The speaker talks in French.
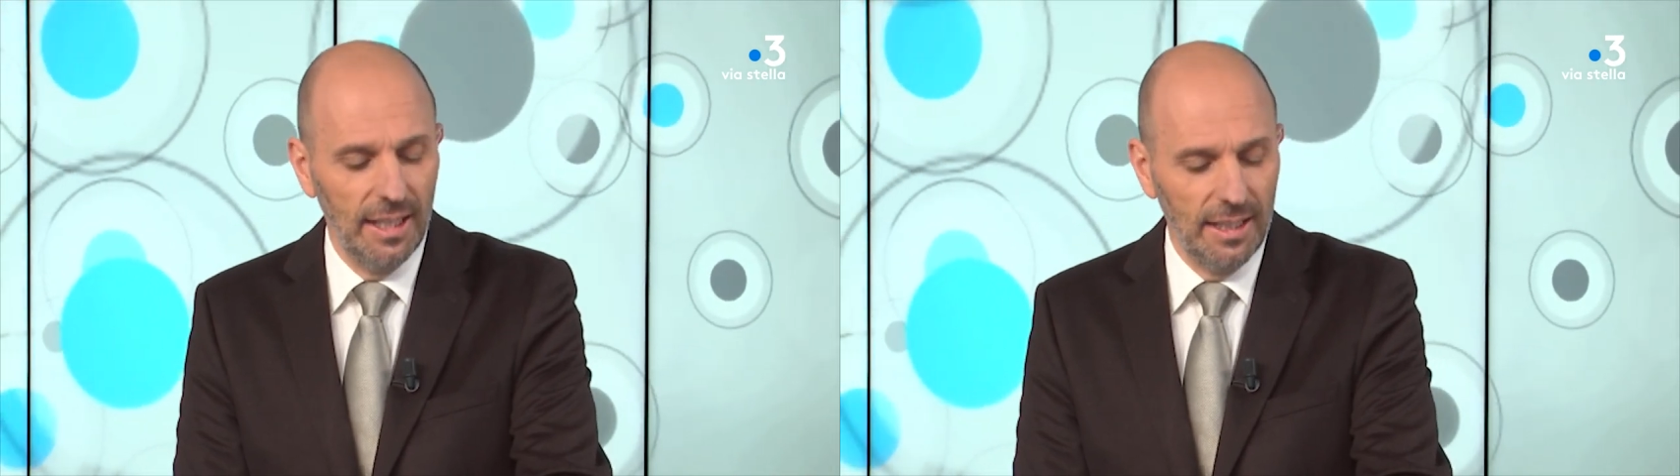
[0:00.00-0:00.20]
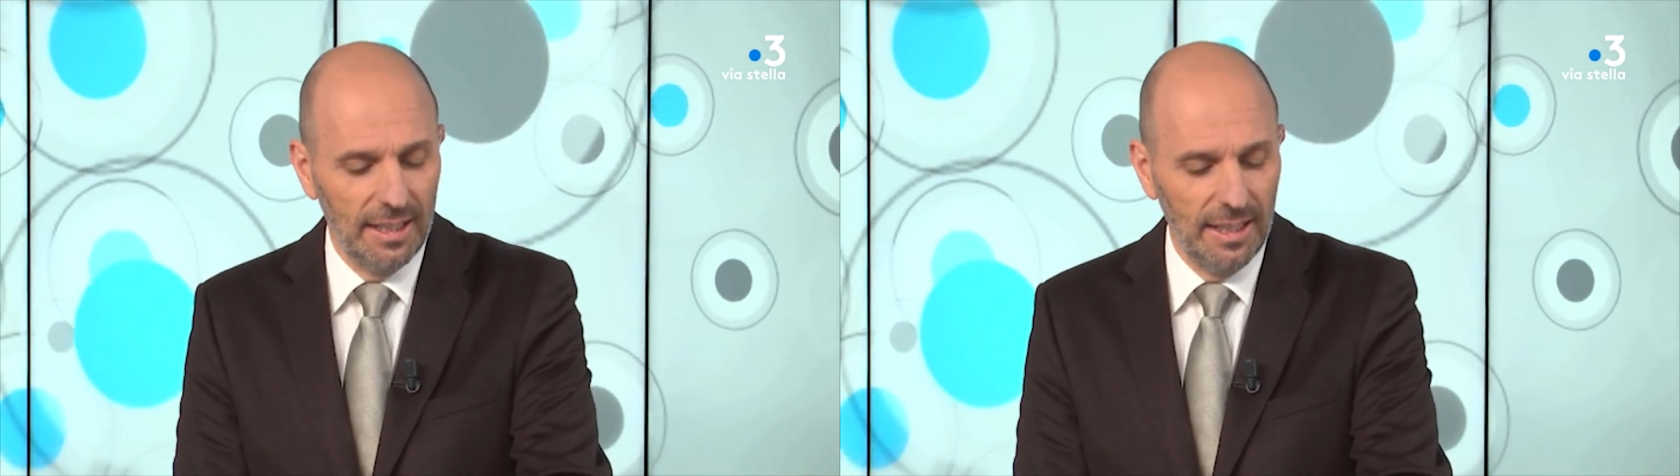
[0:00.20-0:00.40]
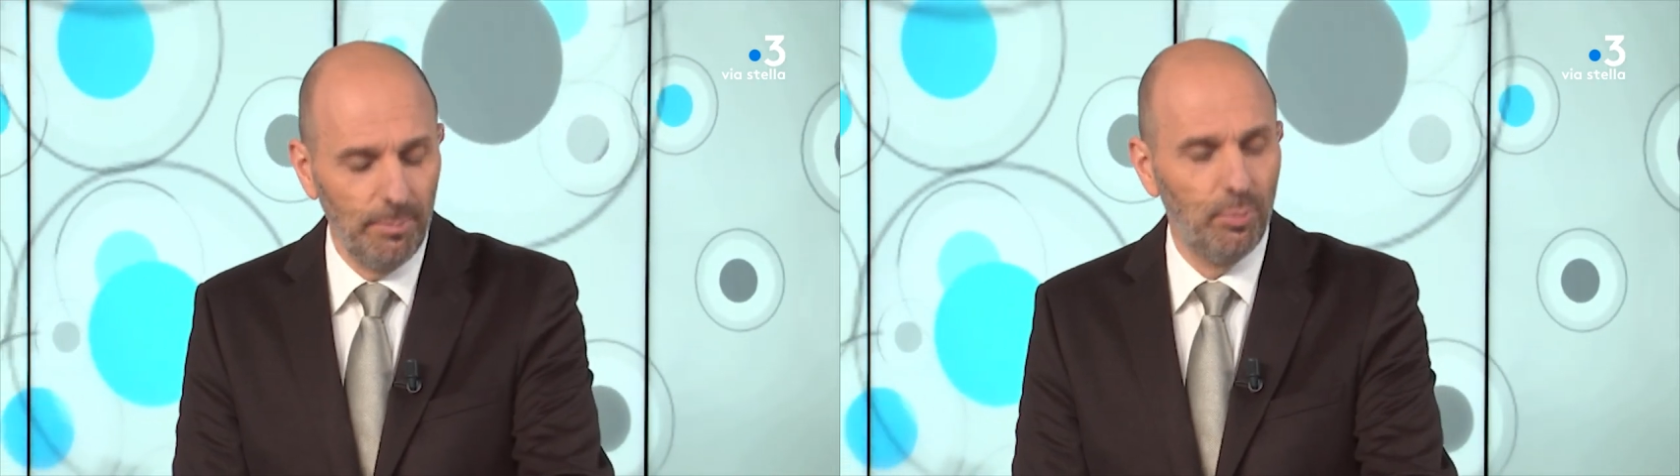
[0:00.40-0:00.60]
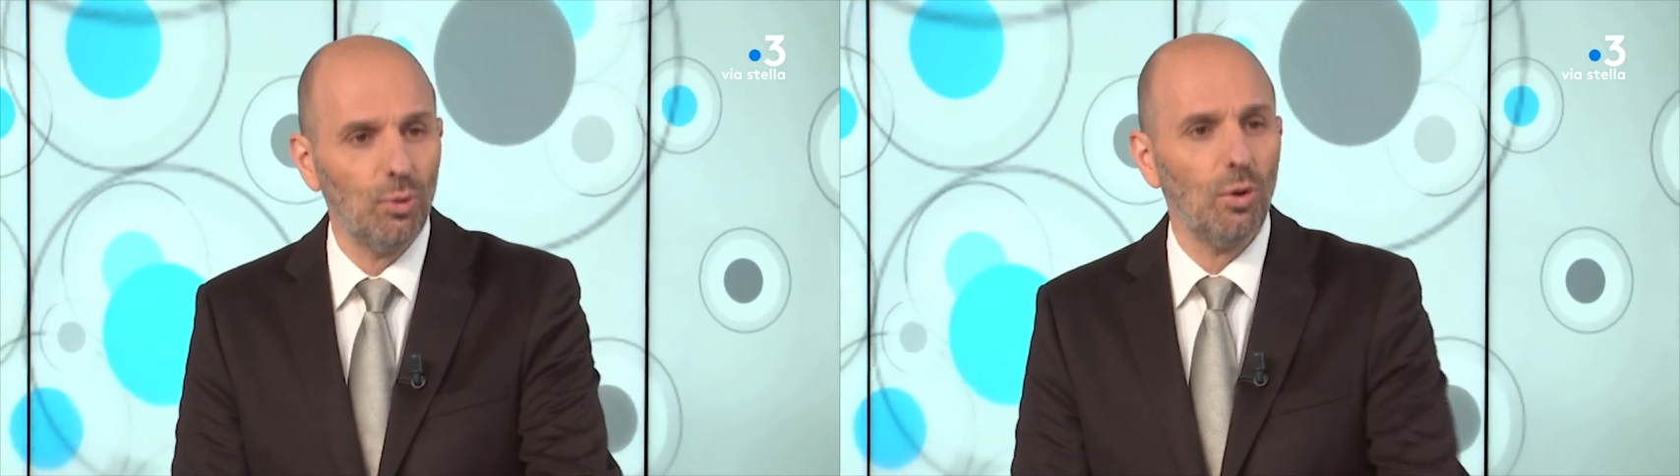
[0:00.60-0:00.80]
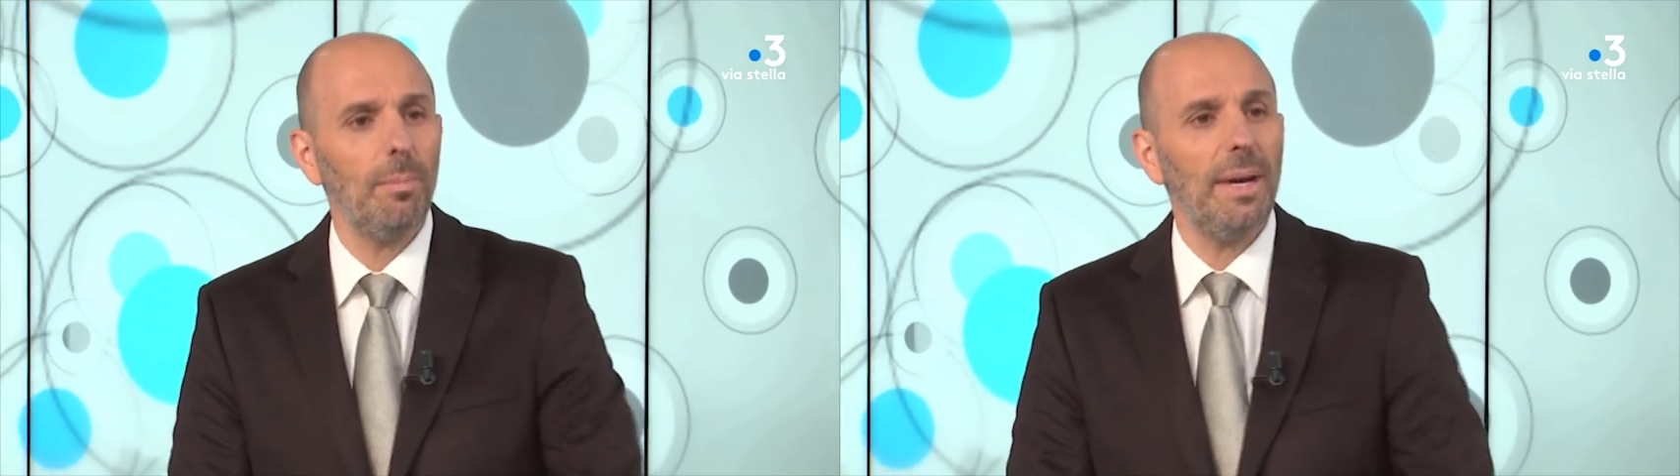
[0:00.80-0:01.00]
C'est
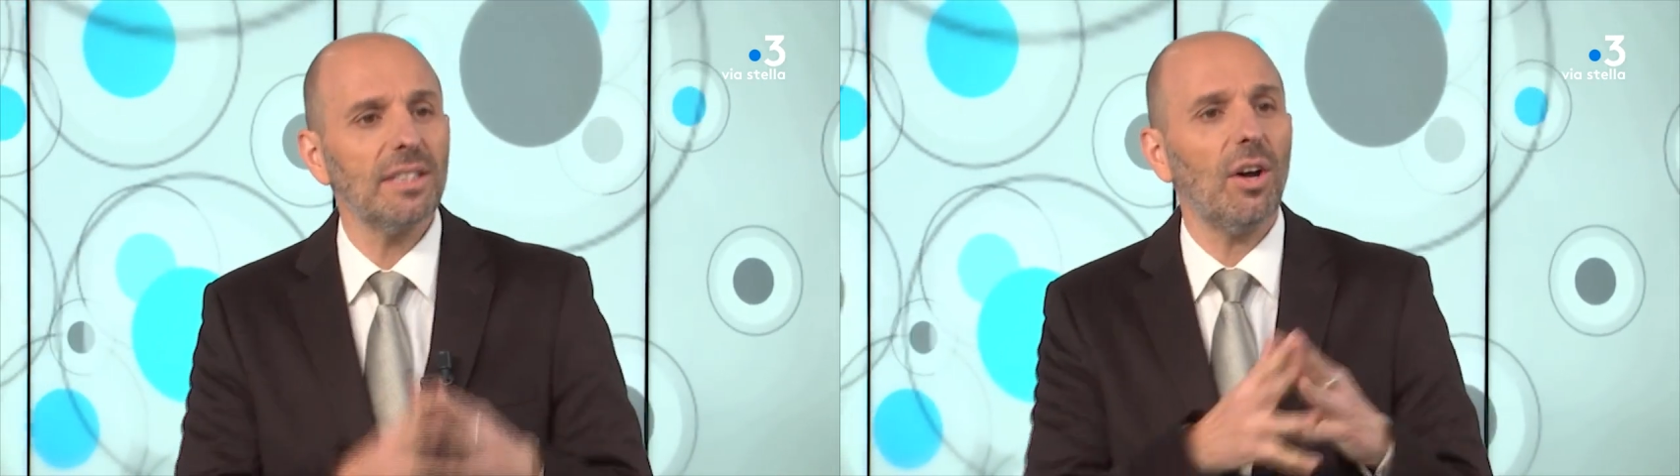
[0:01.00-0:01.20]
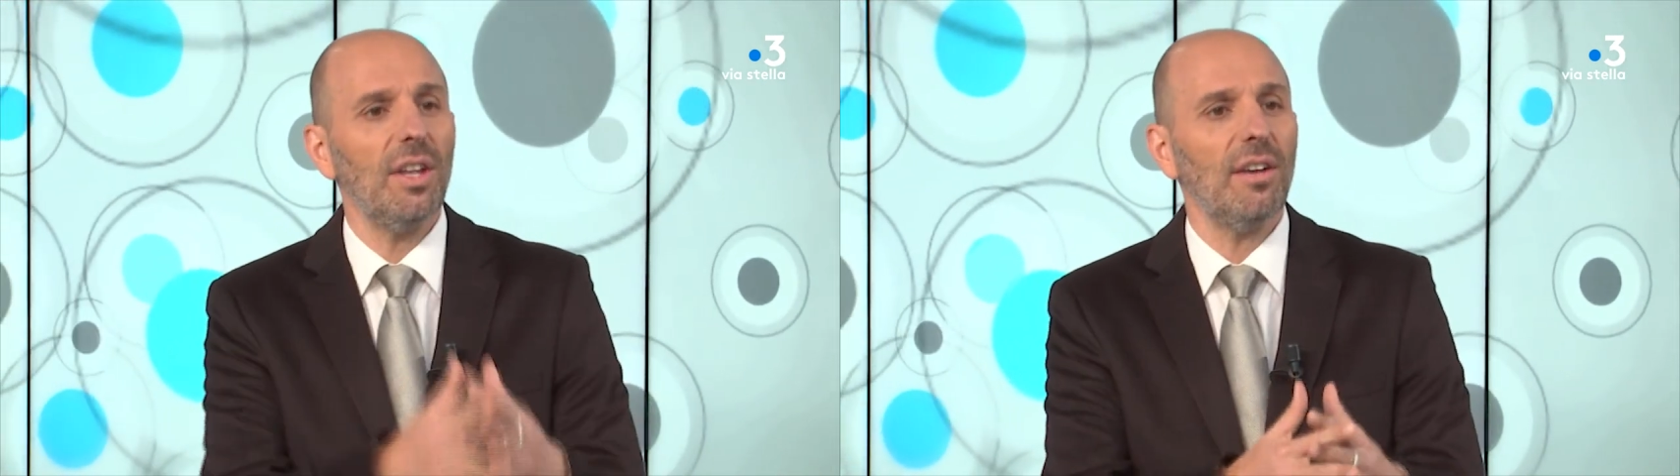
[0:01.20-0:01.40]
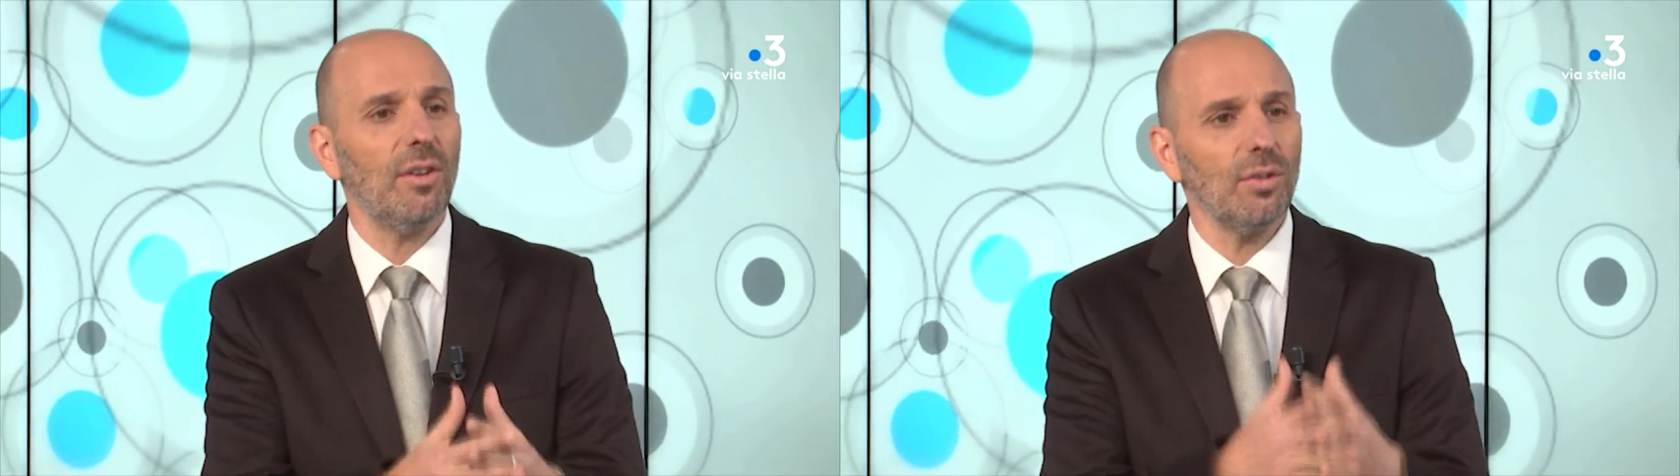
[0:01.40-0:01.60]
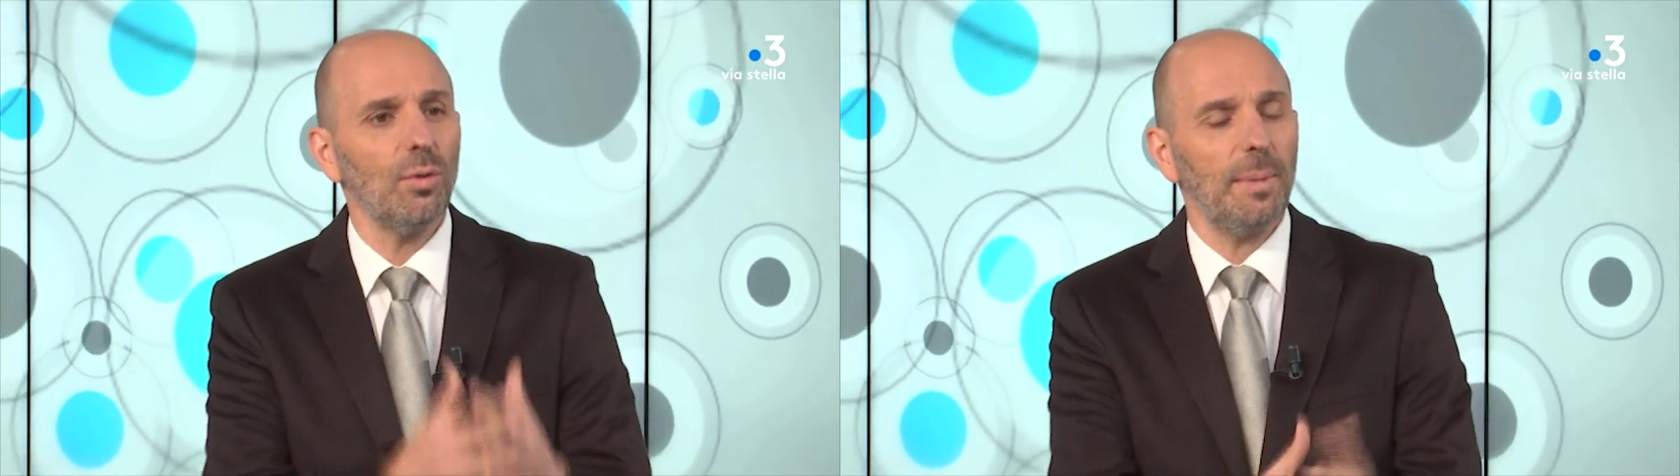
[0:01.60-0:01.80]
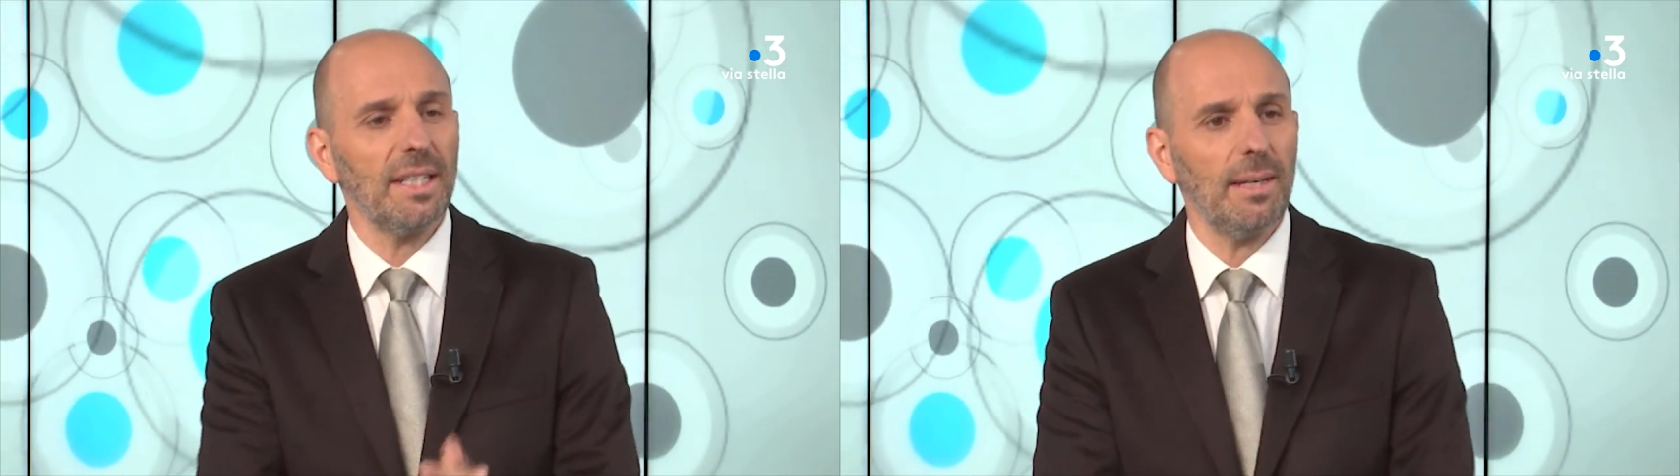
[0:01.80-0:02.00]
pour mettre en avant
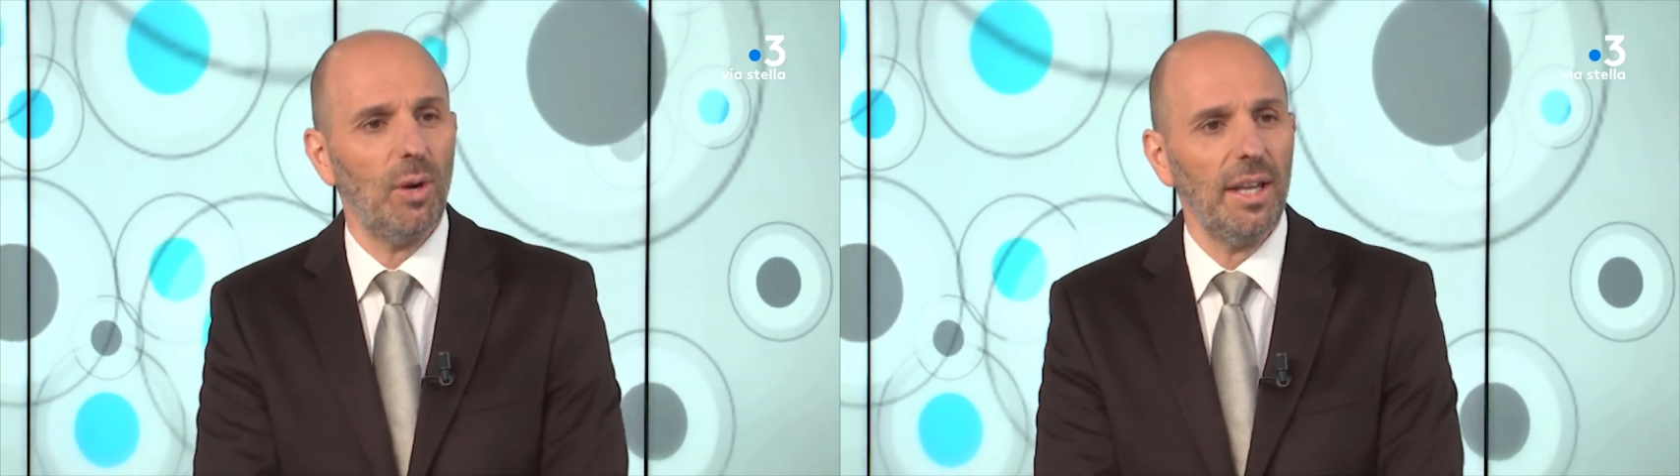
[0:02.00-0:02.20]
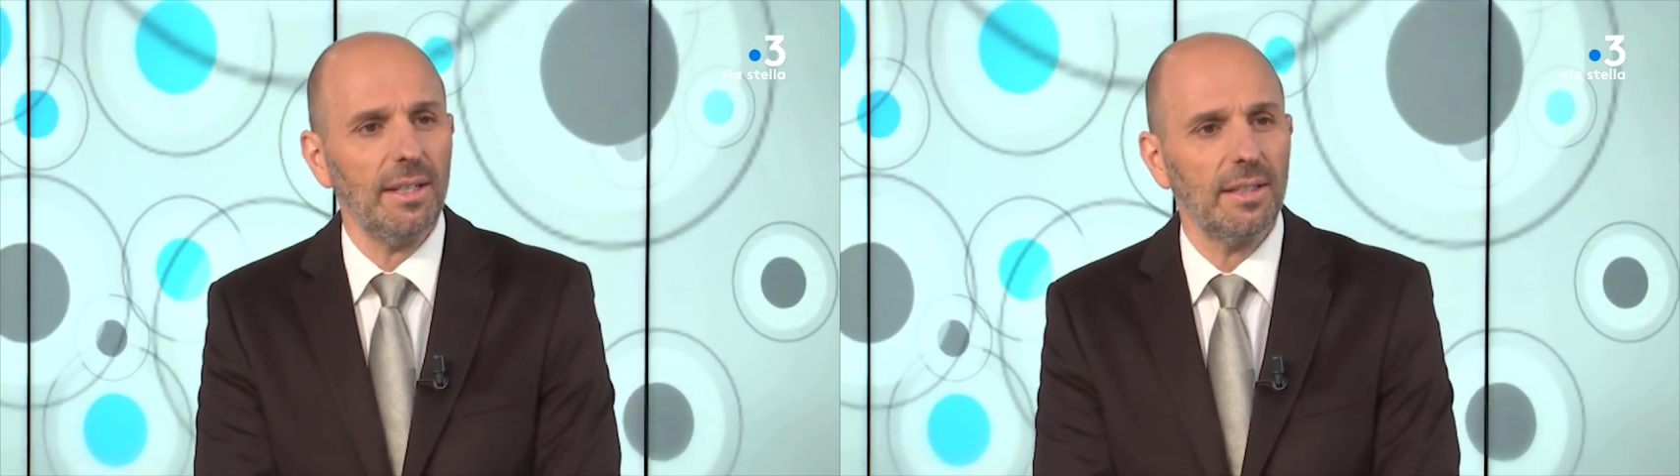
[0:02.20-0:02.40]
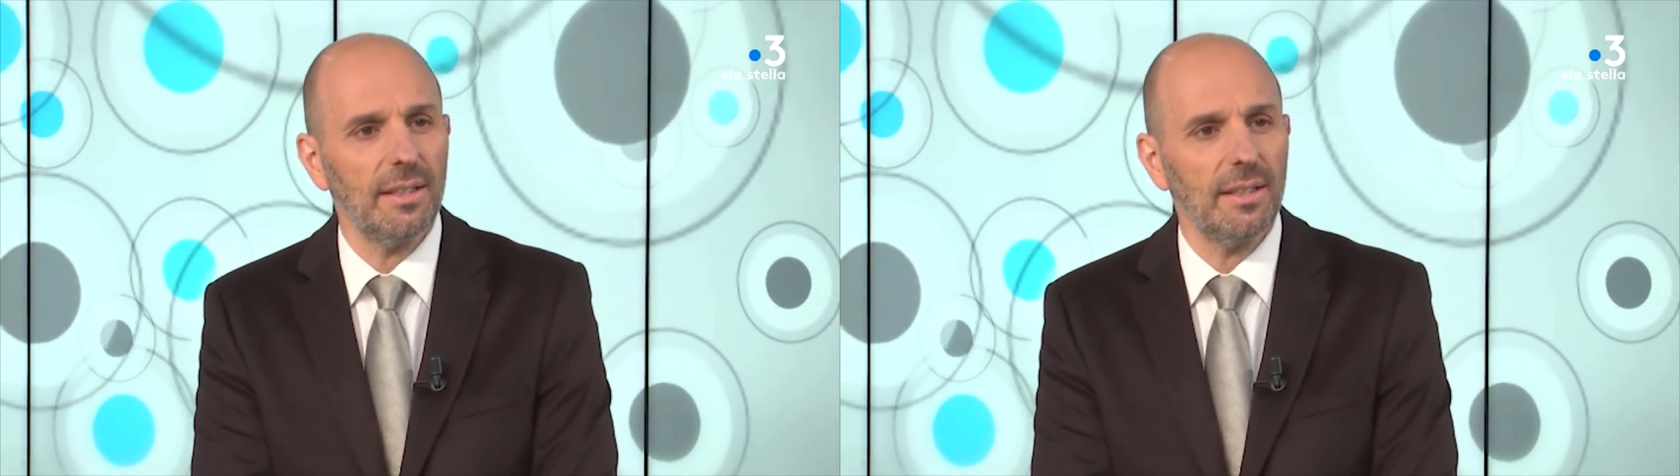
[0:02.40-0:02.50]
son patrimoine